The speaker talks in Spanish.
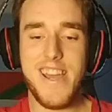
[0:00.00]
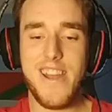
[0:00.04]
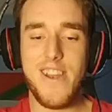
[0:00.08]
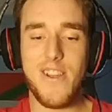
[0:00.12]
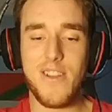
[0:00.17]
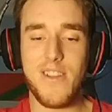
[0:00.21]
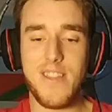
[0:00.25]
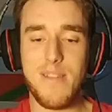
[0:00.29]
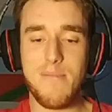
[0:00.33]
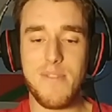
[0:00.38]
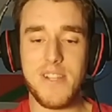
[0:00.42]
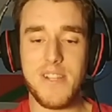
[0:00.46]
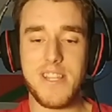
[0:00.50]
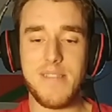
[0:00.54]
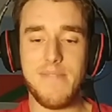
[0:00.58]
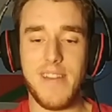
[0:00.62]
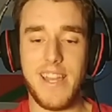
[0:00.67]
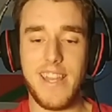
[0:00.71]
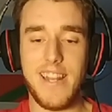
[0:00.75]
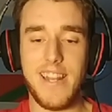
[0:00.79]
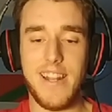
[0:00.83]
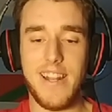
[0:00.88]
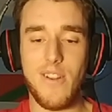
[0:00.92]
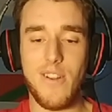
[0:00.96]
No te puedes
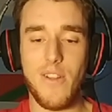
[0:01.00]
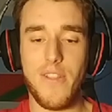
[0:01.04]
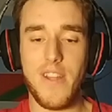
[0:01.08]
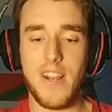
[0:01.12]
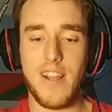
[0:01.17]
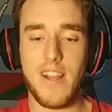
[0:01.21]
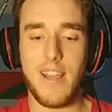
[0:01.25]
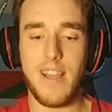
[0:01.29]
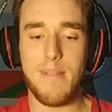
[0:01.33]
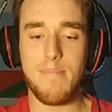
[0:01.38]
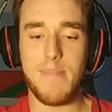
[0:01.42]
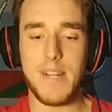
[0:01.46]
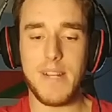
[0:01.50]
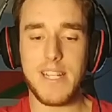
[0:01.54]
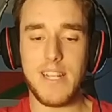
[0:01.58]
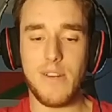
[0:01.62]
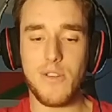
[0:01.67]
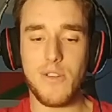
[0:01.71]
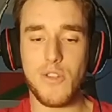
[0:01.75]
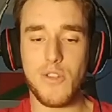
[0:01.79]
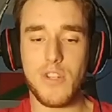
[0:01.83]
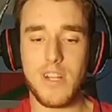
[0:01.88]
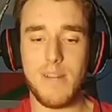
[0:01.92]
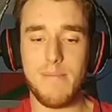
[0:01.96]
imaginar lo cerca que han
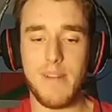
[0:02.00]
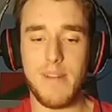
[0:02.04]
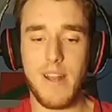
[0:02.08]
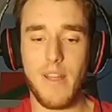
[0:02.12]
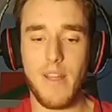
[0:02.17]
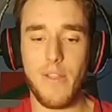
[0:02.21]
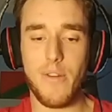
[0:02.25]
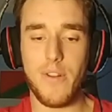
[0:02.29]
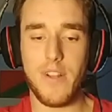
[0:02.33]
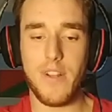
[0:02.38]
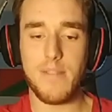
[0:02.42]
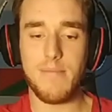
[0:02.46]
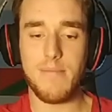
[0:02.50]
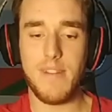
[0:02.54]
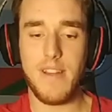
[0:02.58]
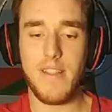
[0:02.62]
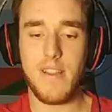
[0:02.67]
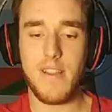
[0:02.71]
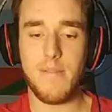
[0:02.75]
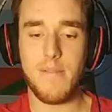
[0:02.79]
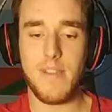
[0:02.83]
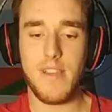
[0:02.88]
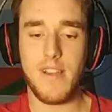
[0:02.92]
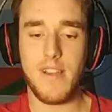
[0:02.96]
pasado esos caparazones, madre mía.